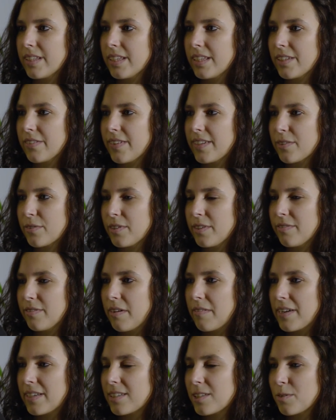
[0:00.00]
Ich werde auf jeden
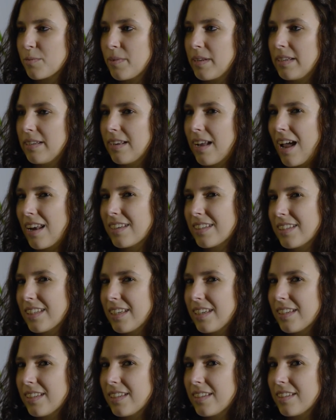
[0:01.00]
Fall weiter zur Berlinale
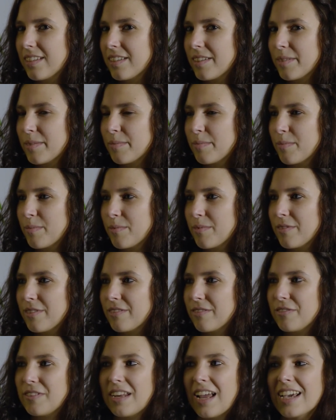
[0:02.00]
gehen. Ähm,
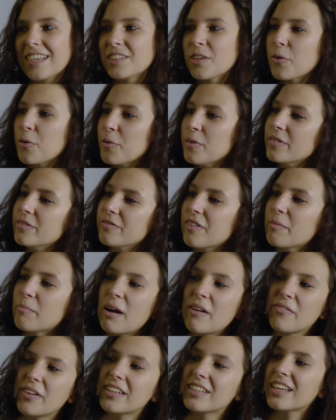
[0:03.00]
vielleicht auch irgendwann
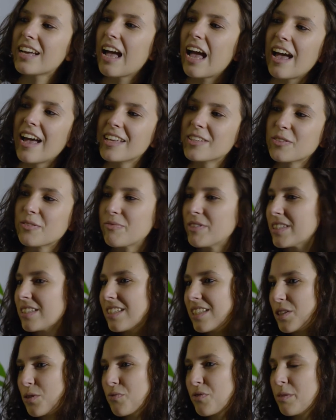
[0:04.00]
mal, wenn da, also wir
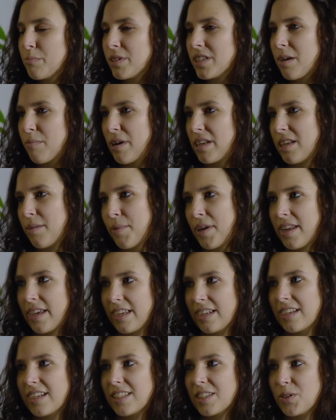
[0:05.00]
sind nicht so viele Mitarbeiter bei der
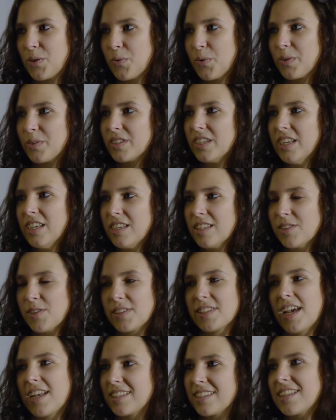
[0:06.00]
Generation und
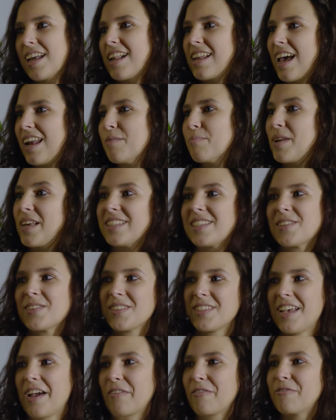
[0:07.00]
zurzeit sind halt alle Plätze
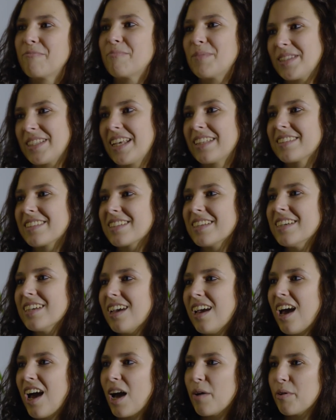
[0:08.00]
sozusagen besetzt.
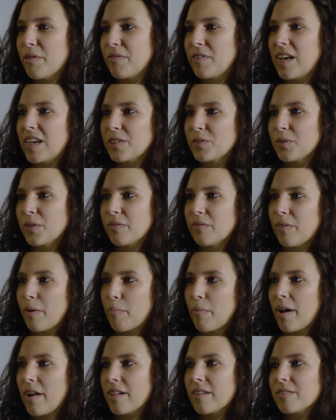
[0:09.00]
Aber vielleicht
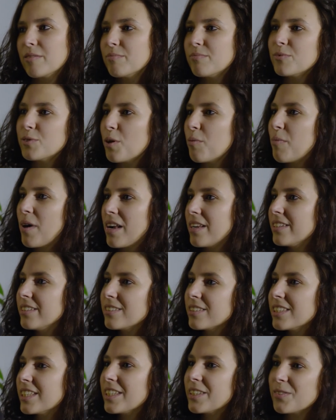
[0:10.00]
irgendwann mal nochmal
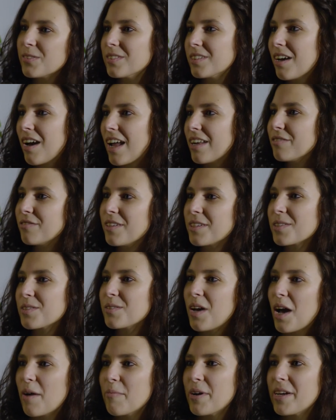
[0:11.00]
hingehen und da anfangen
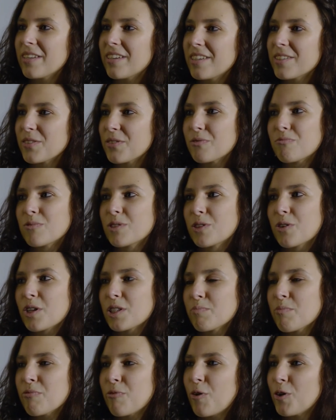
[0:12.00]
zu arbeiten. Also ich
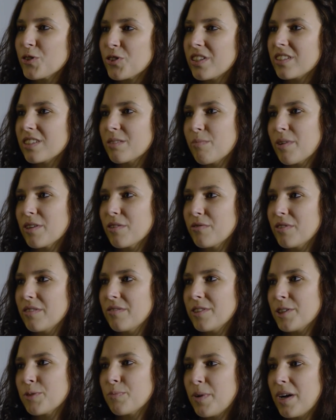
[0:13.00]
könnte es mir vorstellen, das macht auf jeden
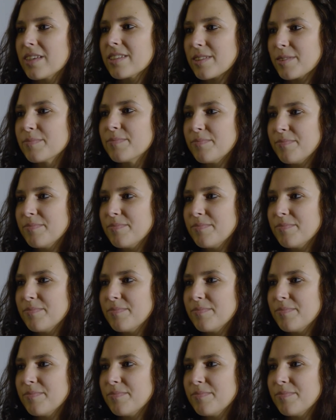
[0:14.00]
Fall Spaß.